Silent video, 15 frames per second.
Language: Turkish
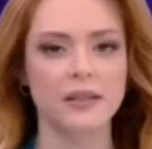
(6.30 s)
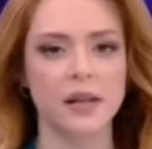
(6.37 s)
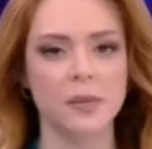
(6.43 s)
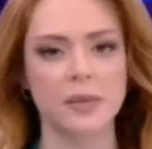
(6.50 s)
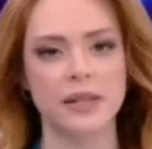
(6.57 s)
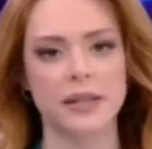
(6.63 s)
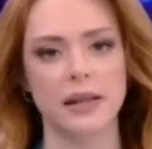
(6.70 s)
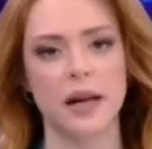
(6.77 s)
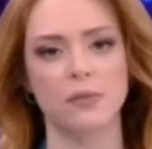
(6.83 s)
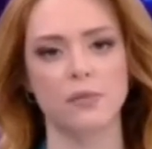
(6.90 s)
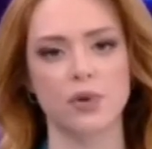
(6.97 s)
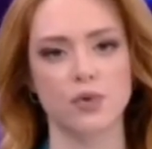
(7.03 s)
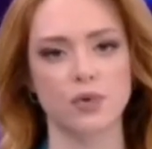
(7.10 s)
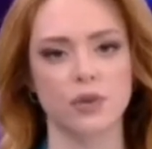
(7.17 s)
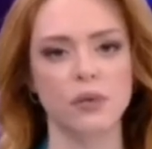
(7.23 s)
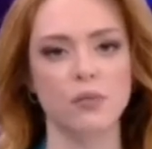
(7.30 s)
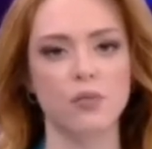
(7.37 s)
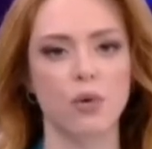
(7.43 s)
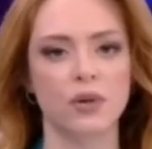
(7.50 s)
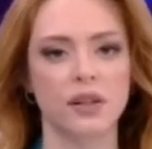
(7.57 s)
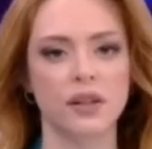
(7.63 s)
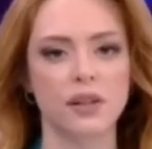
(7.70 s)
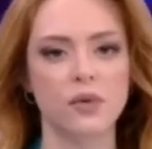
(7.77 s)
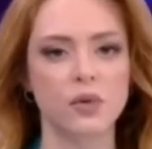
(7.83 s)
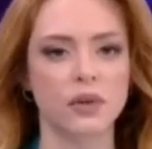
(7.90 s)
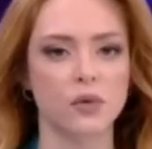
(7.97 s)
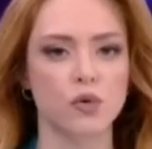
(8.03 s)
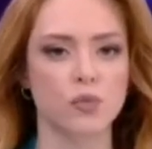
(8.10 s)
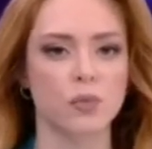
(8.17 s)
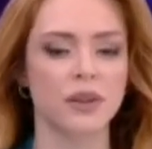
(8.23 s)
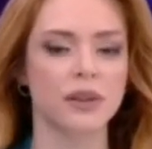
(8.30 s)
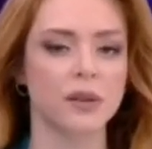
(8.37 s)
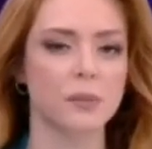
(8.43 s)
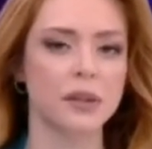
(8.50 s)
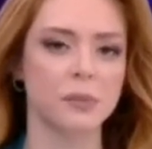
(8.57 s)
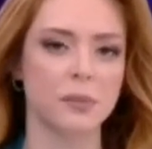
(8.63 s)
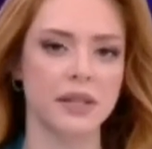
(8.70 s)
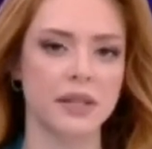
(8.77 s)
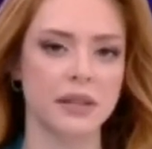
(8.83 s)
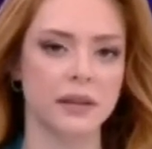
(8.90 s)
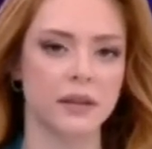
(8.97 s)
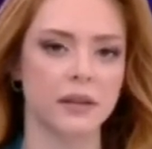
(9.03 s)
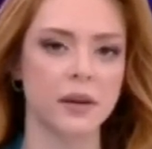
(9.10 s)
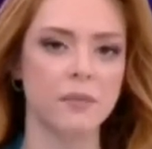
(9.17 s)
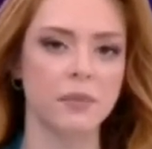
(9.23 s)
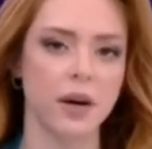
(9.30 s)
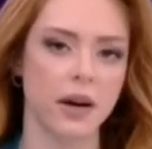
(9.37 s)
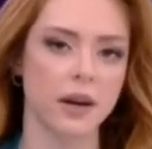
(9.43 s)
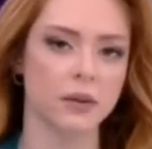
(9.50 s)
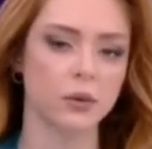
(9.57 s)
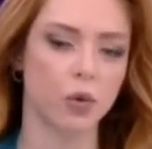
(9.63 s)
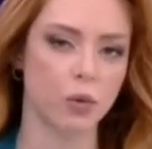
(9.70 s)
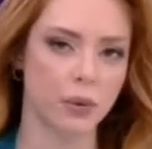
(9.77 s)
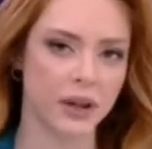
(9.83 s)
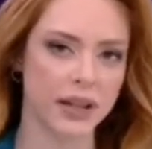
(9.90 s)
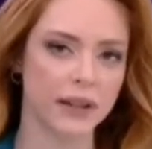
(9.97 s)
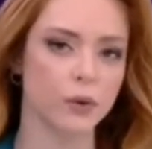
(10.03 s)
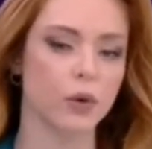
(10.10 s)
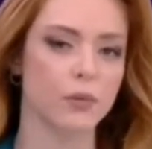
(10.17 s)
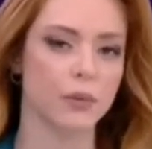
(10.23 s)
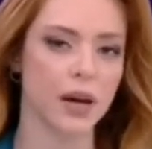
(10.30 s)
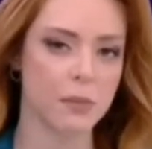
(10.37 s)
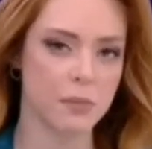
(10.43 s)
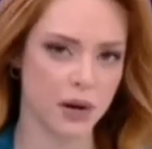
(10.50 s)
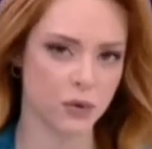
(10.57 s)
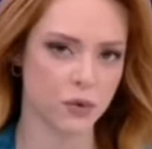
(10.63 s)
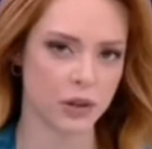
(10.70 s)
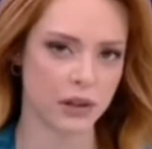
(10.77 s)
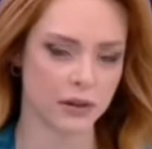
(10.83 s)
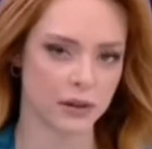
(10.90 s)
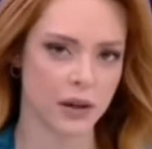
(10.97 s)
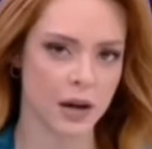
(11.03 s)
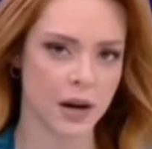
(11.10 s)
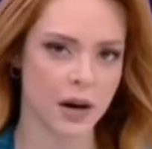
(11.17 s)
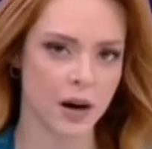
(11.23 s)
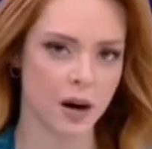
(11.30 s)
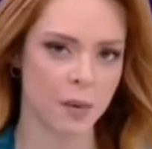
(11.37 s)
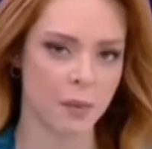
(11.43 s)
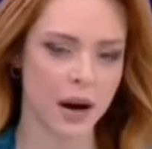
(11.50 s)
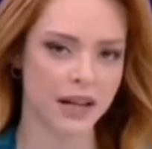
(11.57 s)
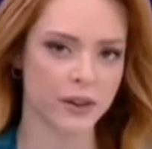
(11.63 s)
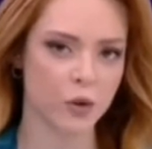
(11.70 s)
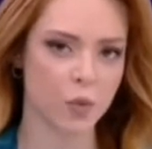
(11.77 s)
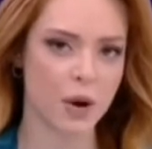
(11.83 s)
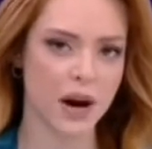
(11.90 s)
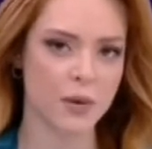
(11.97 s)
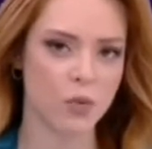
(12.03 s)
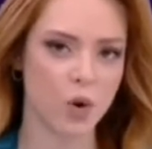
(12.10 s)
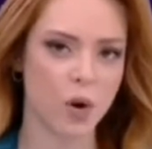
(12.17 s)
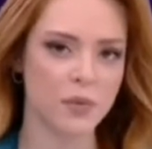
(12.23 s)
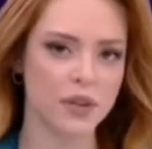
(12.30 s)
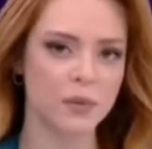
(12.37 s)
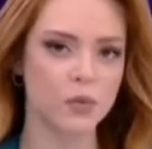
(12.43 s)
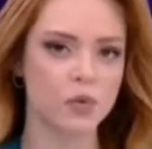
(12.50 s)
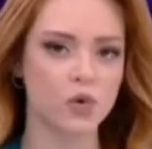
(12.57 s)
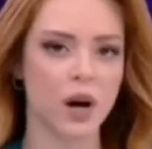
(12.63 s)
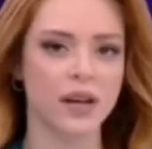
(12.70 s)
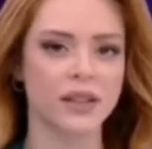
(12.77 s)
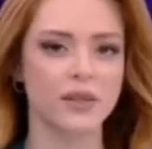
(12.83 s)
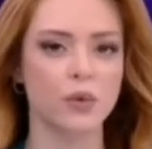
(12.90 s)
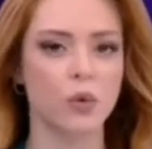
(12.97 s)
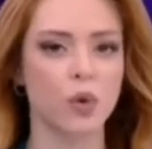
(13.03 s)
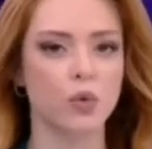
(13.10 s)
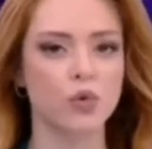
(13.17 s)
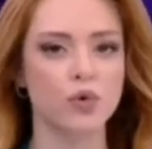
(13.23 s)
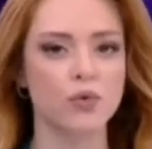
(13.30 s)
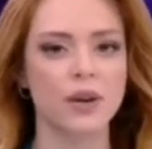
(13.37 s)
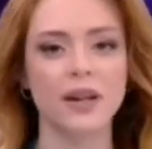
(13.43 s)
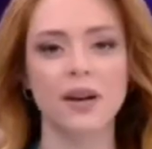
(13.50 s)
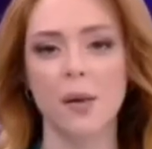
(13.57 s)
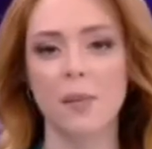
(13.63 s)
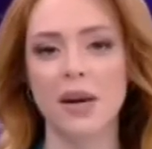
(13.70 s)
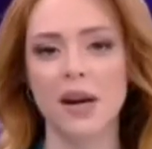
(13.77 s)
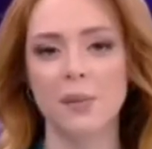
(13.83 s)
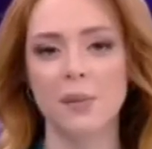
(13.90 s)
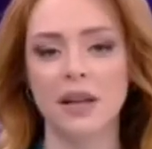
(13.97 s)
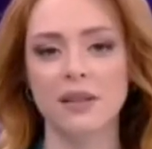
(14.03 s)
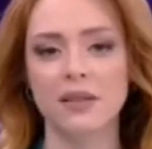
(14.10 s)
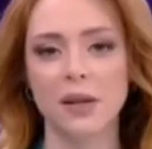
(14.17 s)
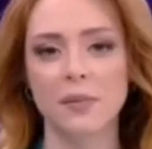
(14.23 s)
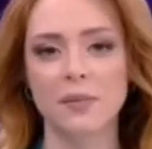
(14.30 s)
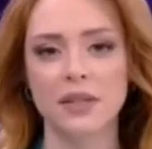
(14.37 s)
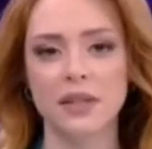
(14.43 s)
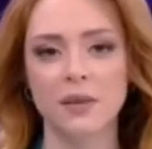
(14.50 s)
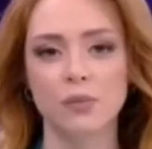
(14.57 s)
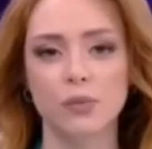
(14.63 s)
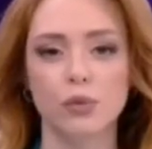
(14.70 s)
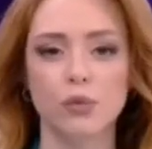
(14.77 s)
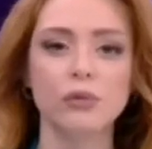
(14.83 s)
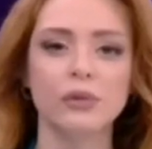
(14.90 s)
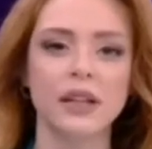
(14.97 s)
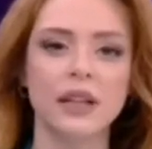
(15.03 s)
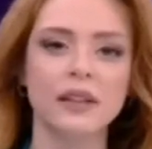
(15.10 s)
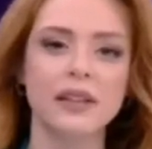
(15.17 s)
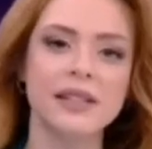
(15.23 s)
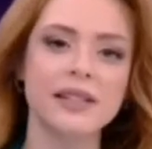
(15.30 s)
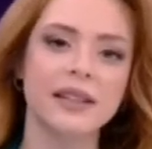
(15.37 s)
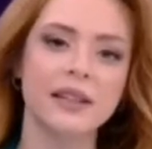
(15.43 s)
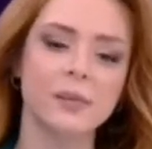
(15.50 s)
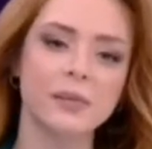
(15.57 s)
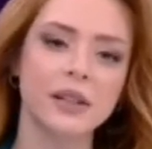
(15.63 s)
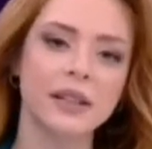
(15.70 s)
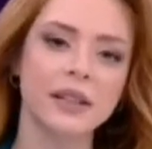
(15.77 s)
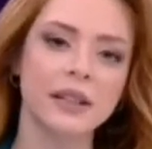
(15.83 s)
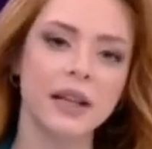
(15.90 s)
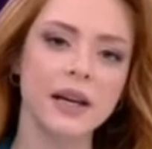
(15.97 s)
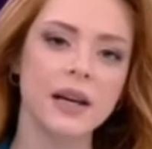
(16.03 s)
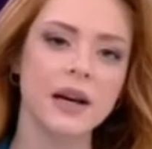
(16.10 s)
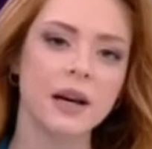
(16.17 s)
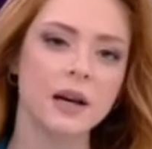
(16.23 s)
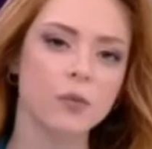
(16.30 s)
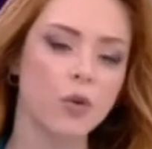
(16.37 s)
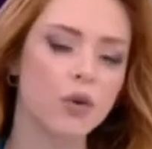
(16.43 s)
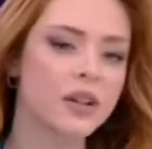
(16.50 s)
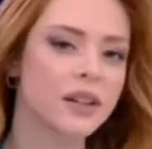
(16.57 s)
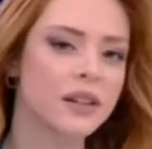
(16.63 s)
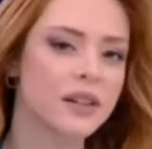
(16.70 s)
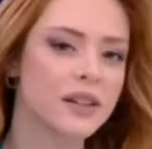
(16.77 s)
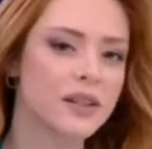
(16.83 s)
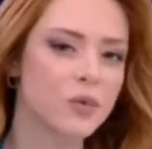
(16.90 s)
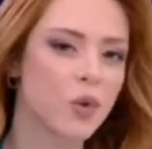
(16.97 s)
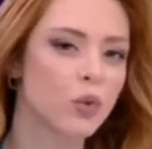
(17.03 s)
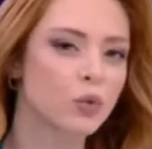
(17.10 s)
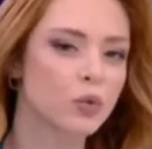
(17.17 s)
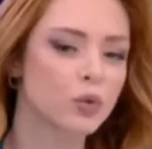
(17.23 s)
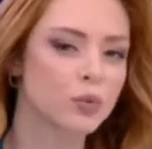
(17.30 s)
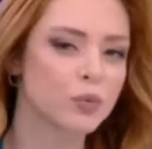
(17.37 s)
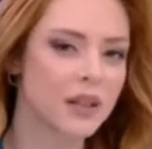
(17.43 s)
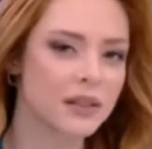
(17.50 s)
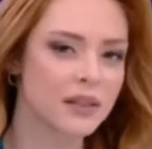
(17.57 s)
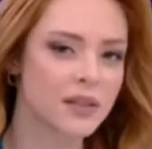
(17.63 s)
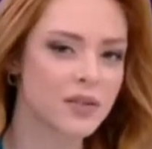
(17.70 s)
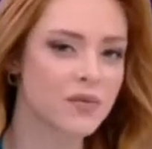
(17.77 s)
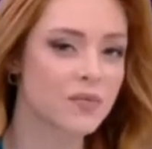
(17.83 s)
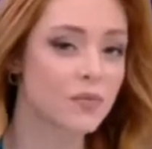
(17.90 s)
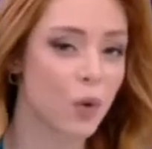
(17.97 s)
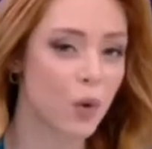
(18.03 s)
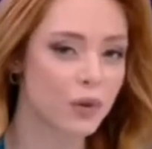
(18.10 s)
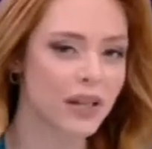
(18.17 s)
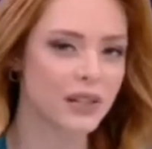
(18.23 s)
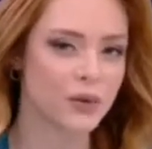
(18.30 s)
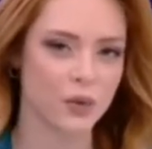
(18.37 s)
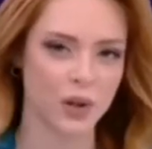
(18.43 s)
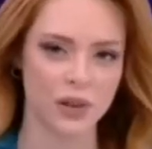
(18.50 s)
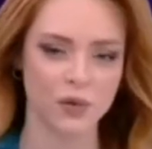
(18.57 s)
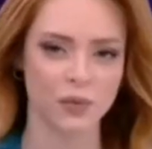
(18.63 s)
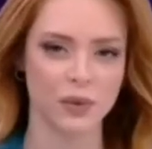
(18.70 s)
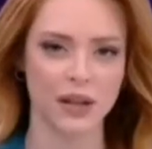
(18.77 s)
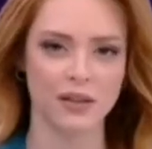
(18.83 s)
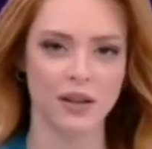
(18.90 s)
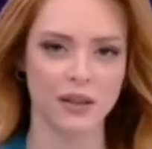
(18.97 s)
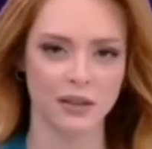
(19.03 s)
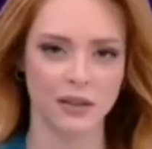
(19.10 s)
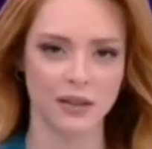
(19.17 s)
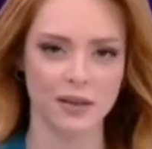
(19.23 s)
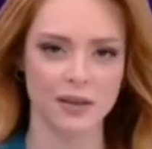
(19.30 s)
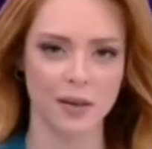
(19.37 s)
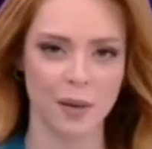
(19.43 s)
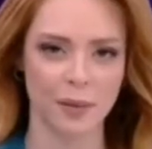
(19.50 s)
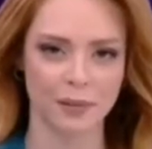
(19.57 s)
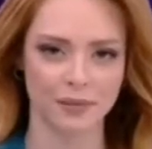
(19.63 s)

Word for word: temizlenmişti. Bölgede çatışmaların bitmesiyle de hayat normale dönmeye başladı. Haber Global muhabiri Mücahit Yolcu ve kameraman Remzi Burulday'ın izlenimleriyle bölgedeki son durum nedir? O gelecek şimdi ekranlarınıza.